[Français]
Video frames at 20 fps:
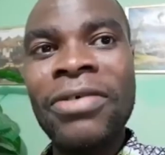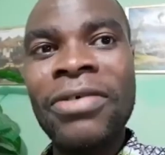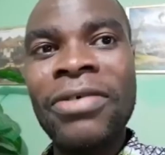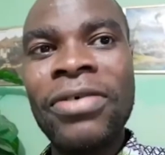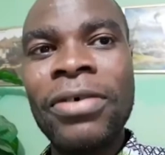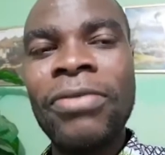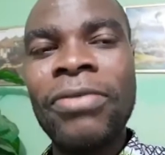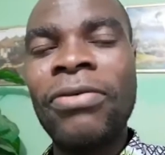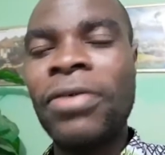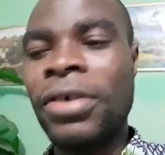
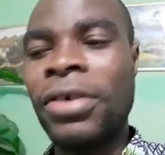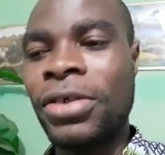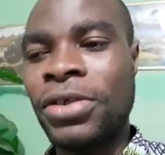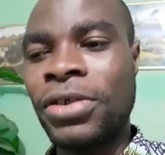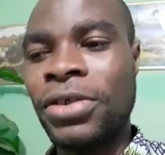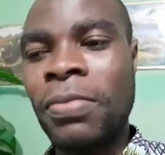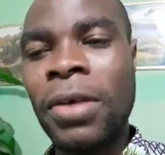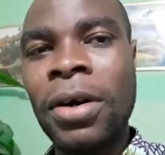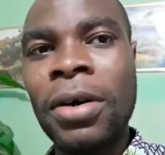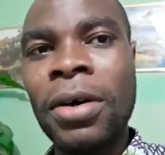
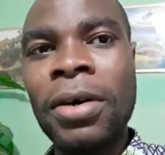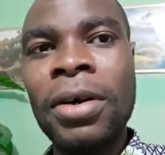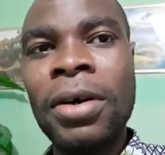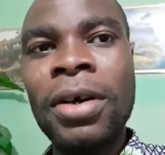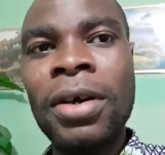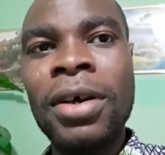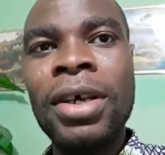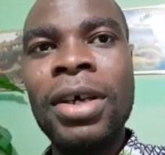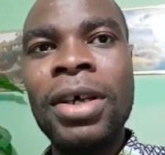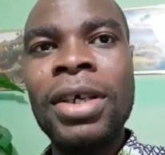franchement,
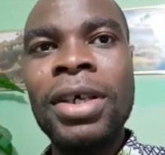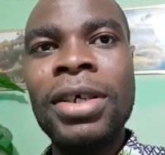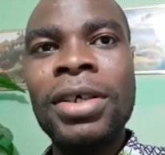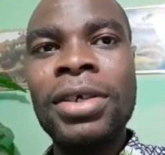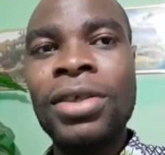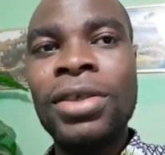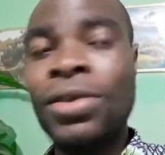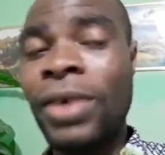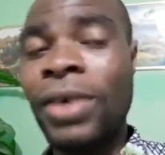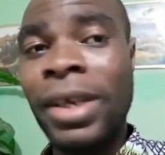
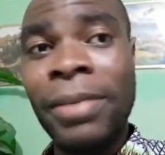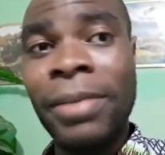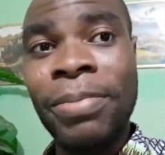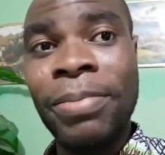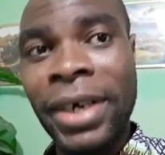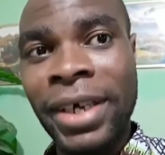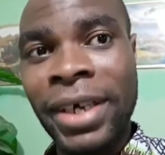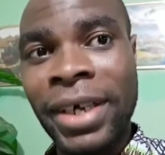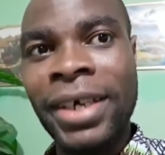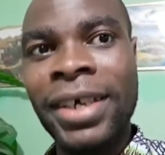soyez
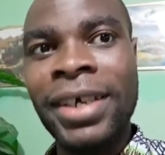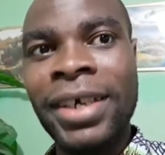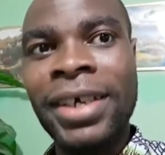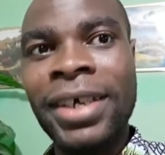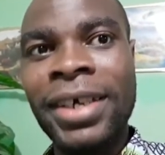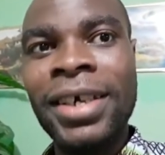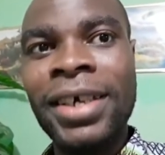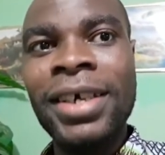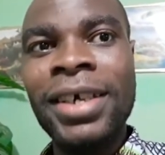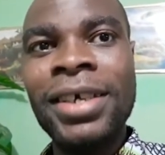prêts.
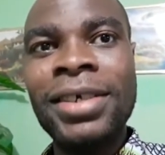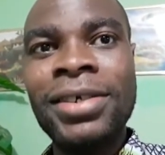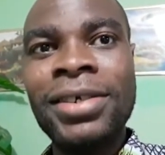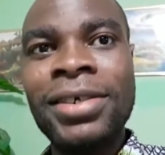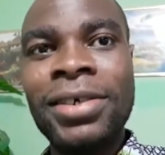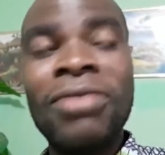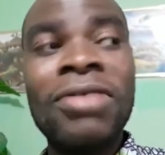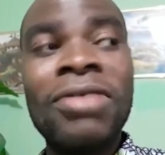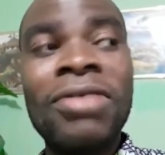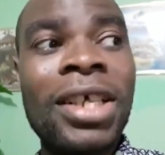Ce que
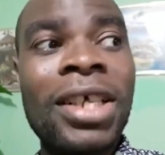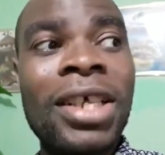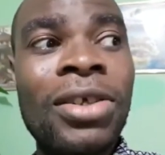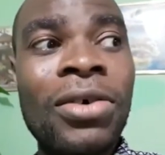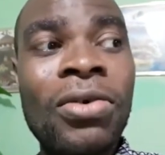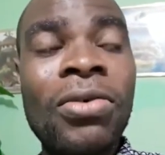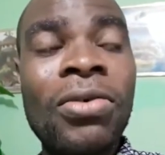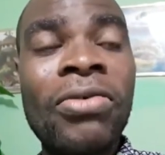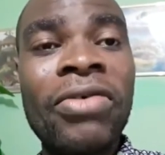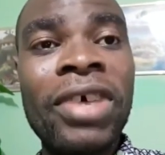vous allez
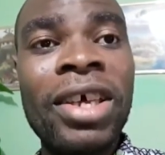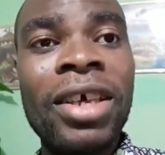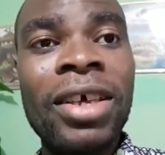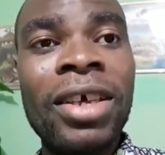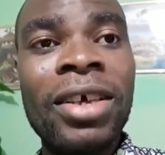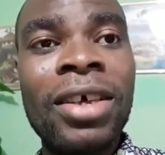découvrir